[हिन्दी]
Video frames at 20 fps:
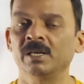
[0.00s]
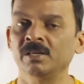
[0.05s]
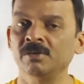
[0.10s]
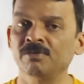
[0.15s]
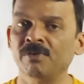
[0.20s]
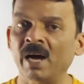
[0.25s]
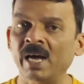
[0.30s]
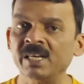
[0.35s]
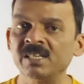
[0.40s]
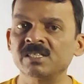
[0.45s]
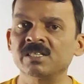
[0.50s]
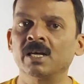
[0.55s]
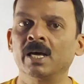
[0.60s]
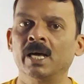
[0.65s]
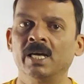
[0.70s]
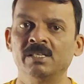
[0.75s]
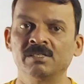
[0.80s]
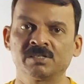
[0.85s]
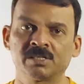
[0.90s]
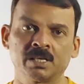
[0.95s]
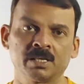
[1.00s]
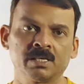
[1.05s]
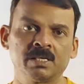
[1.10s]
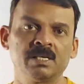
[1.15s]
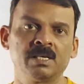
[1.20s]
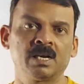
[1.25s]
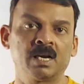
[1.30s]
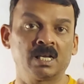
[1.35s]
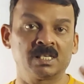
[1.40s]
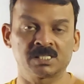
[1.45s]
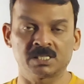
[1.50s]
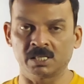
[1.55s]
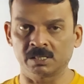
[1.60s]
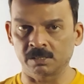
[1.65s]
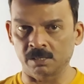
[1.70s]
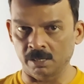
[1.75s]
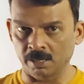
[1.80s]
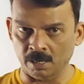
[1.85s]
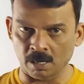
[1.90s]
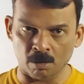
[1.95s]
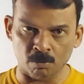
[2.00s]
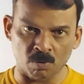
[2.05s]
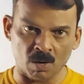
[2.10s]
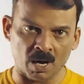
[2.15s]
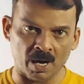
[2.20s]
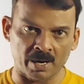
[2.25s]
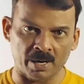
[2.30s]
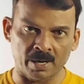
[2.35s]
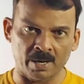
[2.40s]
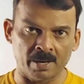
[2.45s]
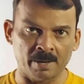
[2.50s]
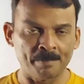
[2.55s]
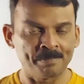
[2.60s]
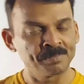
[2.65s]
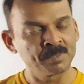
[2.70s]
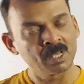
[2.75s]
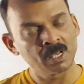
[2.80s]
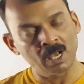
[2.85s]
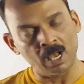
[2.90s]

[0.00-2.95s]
रिवाइज्ड आंसर की क्लास सिक्स लिखा हुआ आ रहा है